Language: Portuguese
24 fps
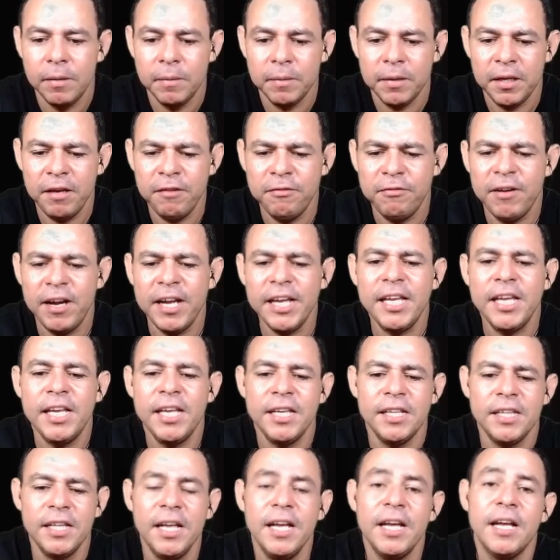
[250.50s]
Que vai
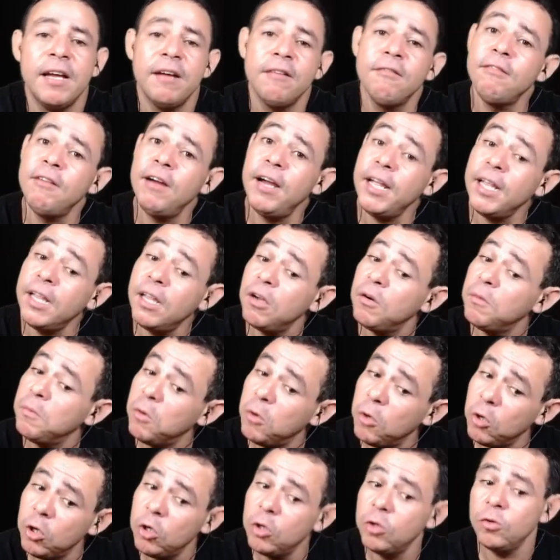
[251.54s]
que, né? Vai que eu
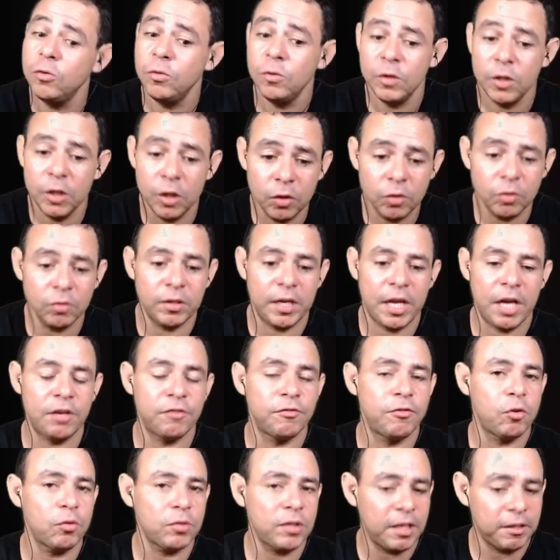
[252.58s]
morro, eu não quero
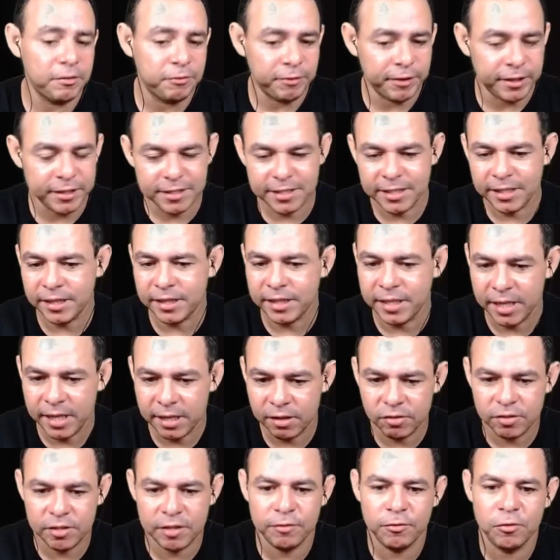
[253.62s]
voltar a fase
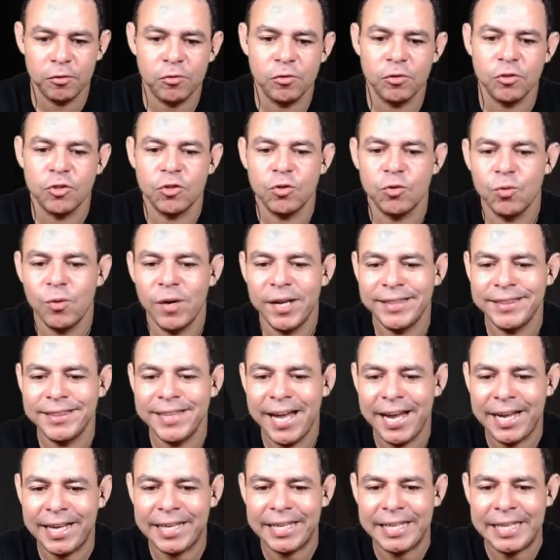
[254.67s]
inteira, eu já vou continuar
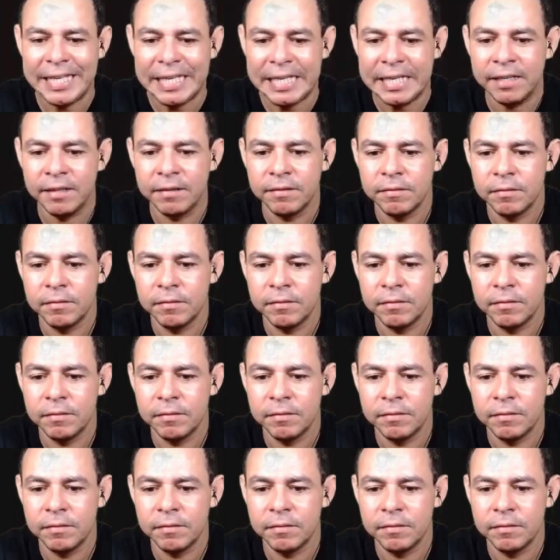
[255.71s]
daqui.